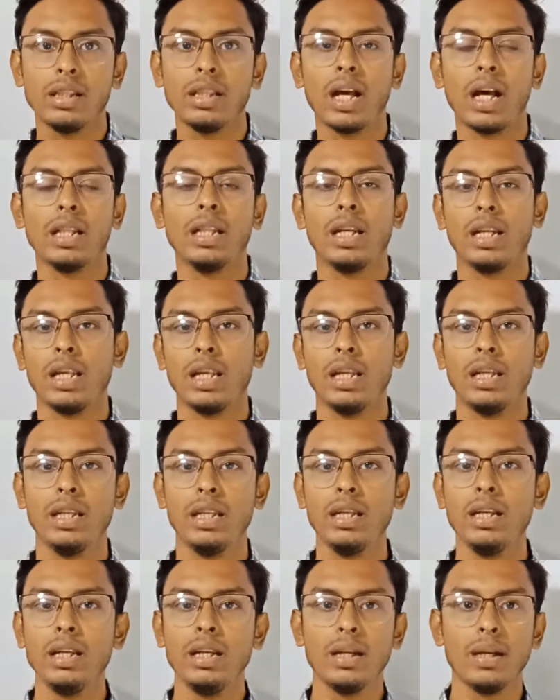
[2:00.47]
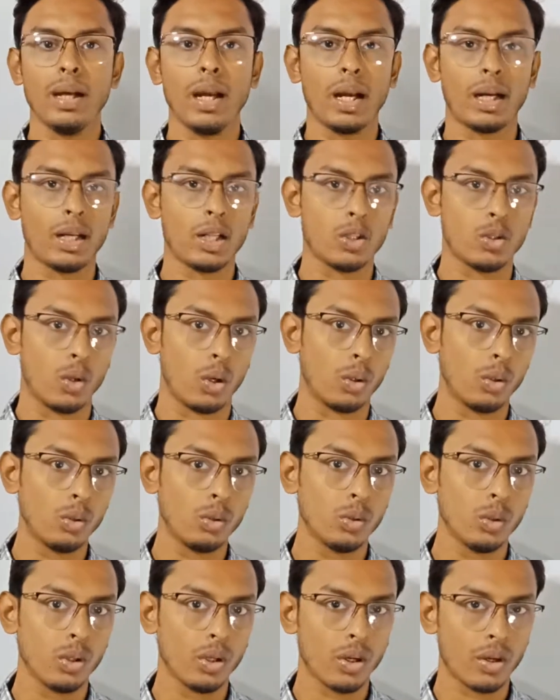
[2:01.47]
তাদেরকে নিয়ে একটা জগৎ
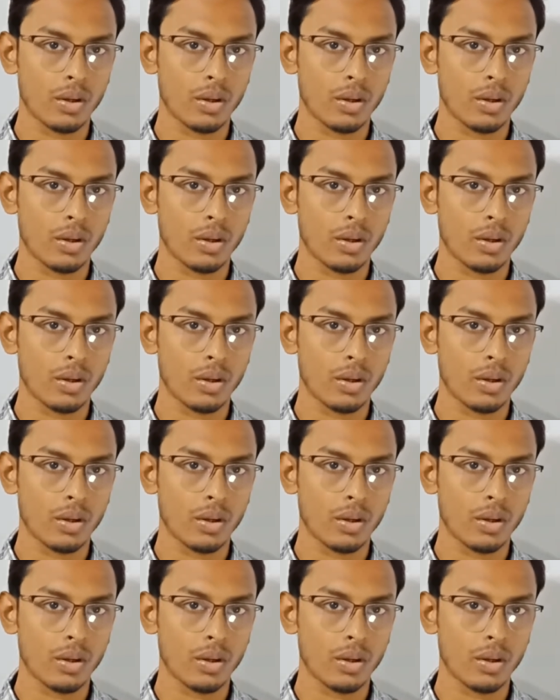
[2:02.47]
তৈরি